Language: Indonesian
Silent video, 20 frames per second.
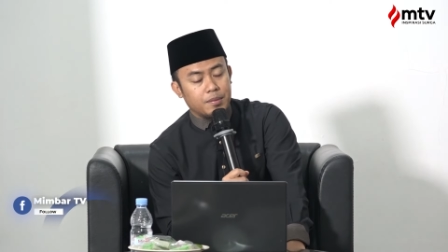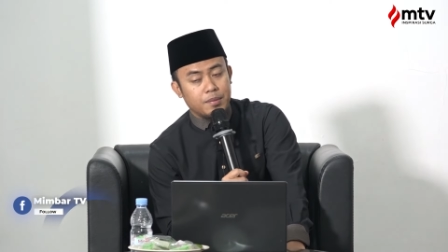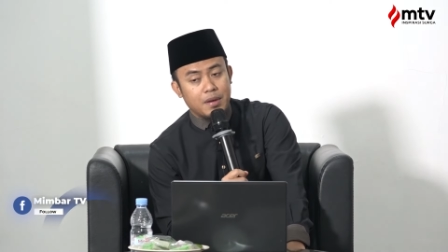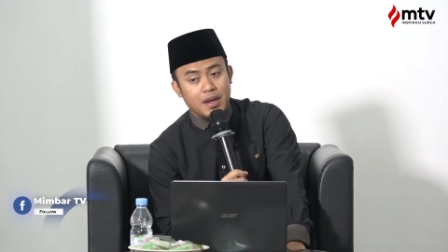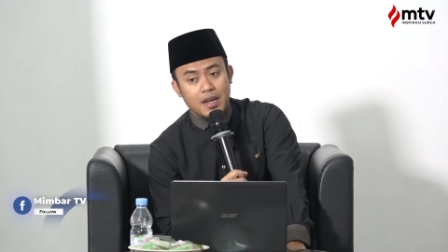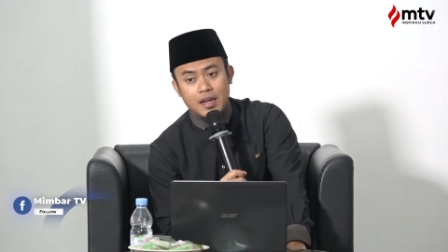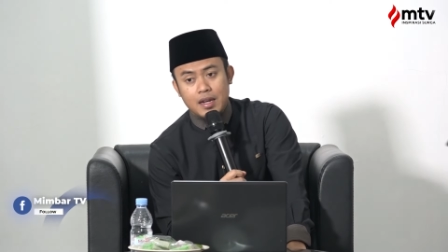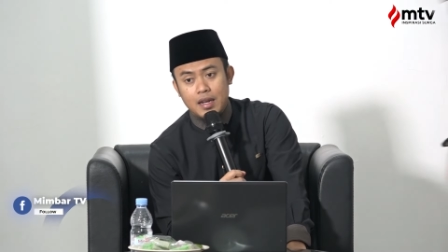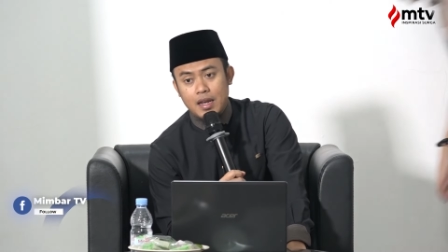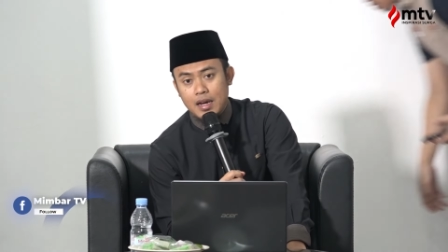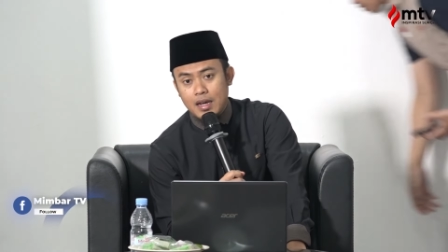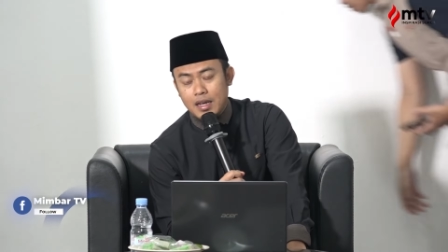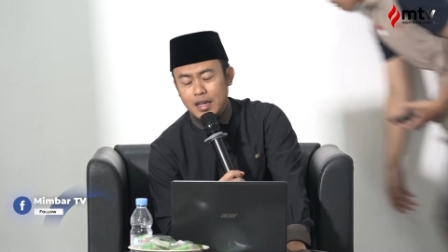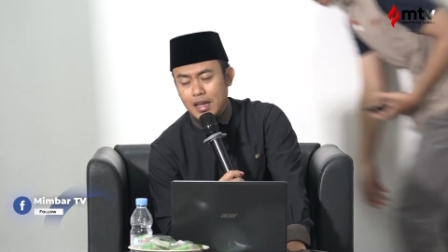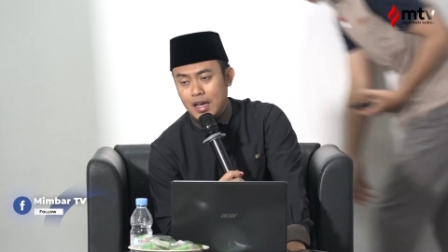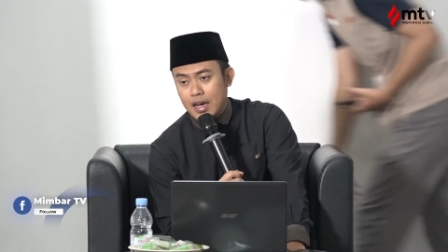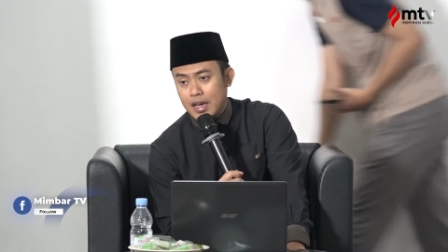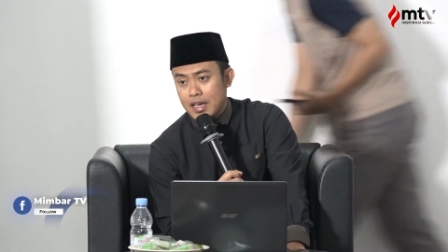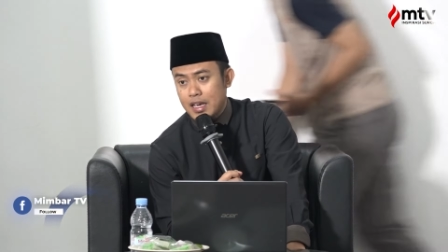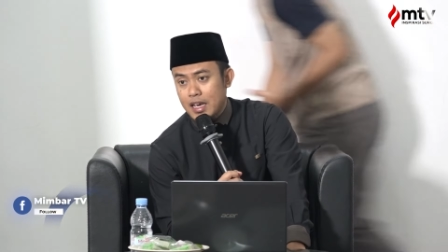baik
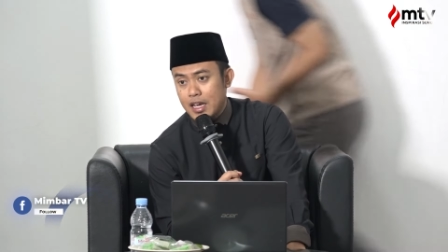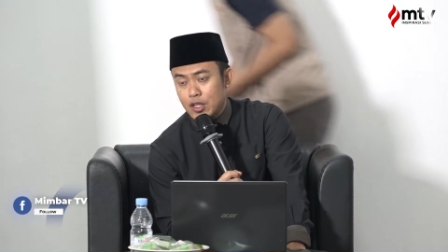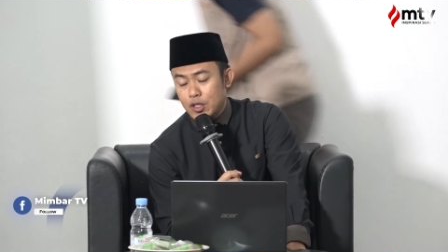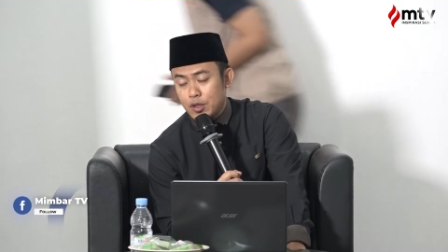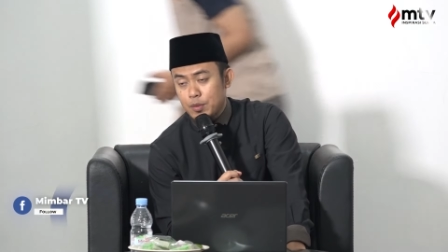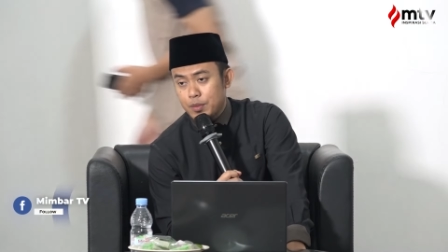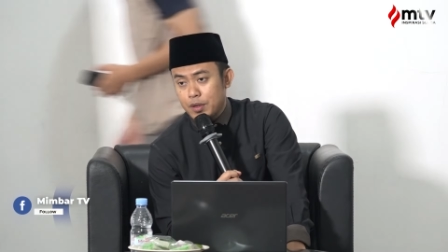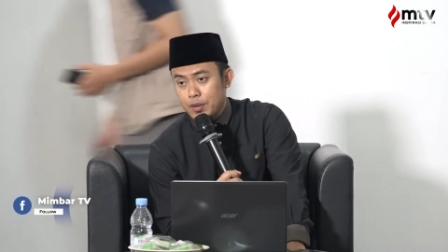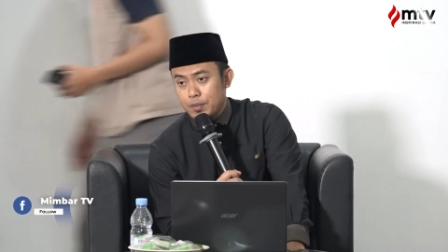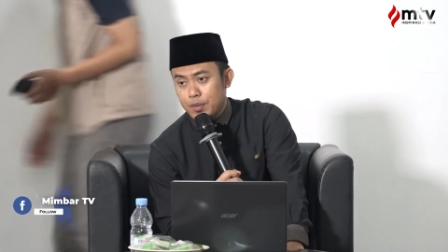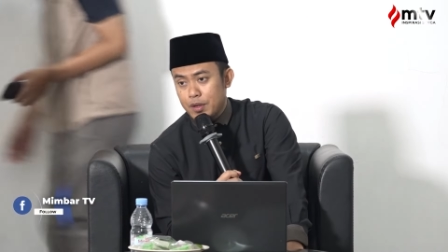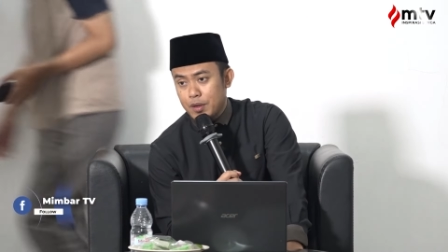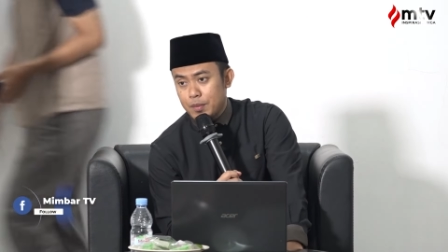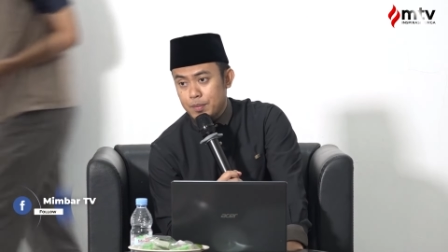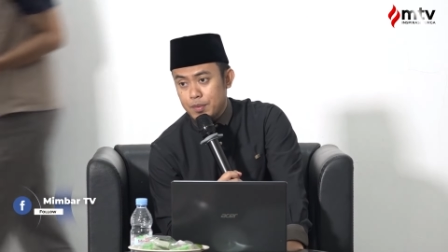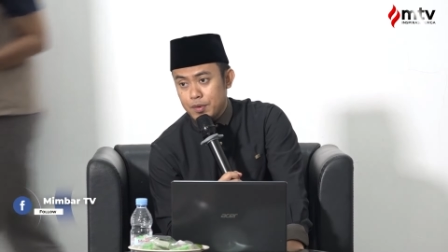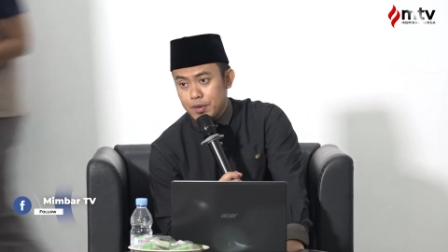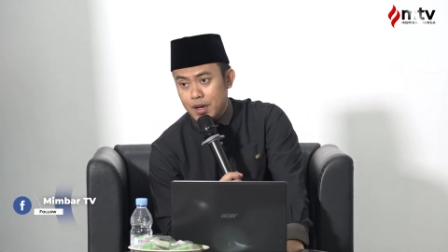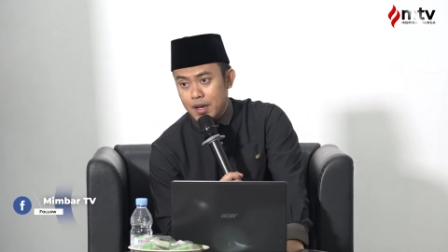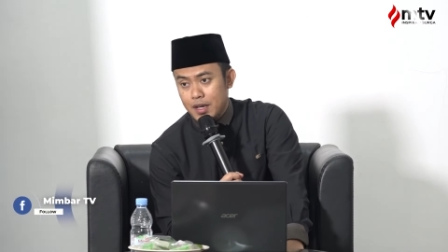laki-laki atau
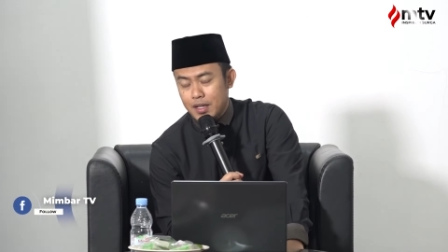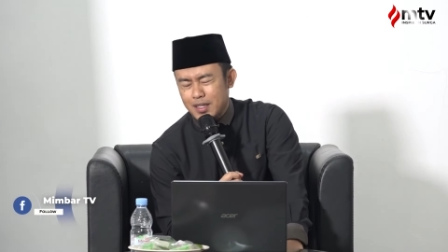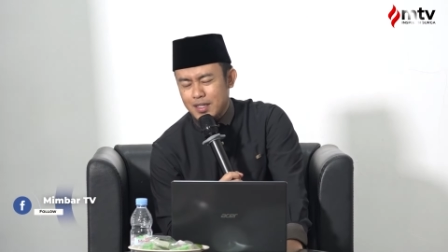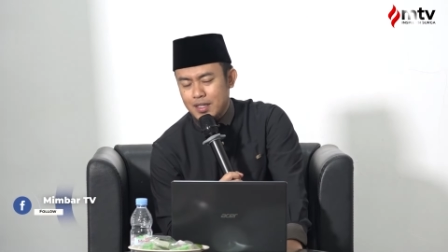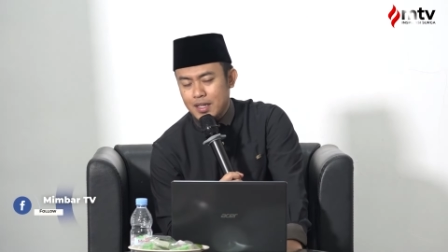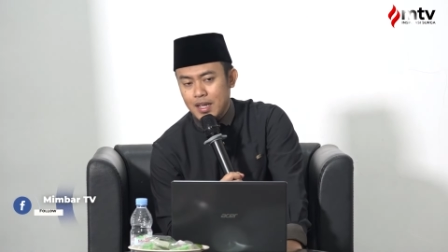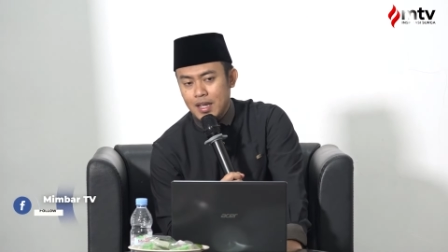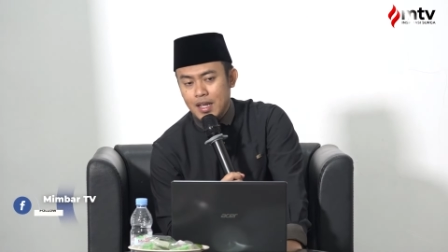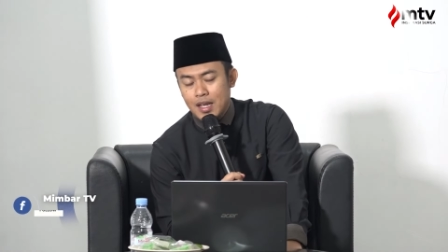perempuan